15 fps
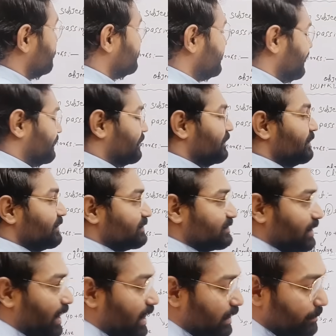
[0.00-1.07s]
सब्जेक्ट
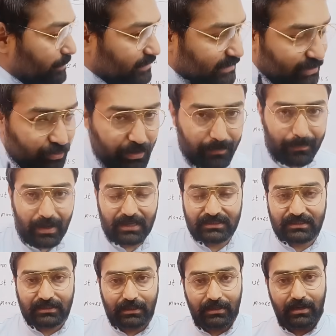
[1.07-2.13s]
चार विषयों में
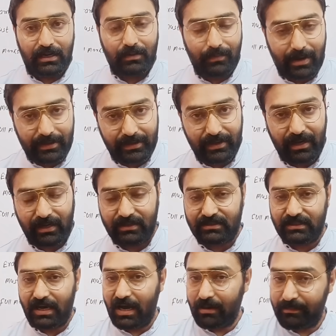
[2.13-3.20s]
पास करना अनिवार्य है अगर
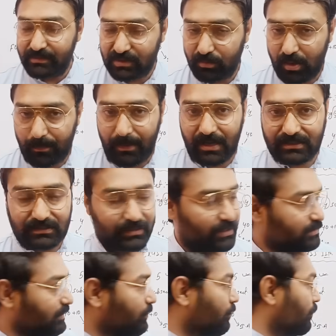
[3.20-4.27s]
चार विषयों में पास
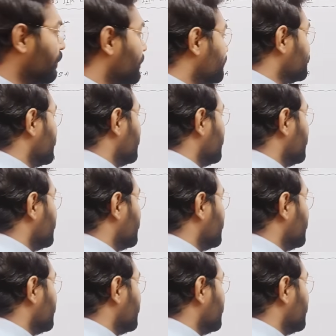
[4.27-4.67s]
करते हो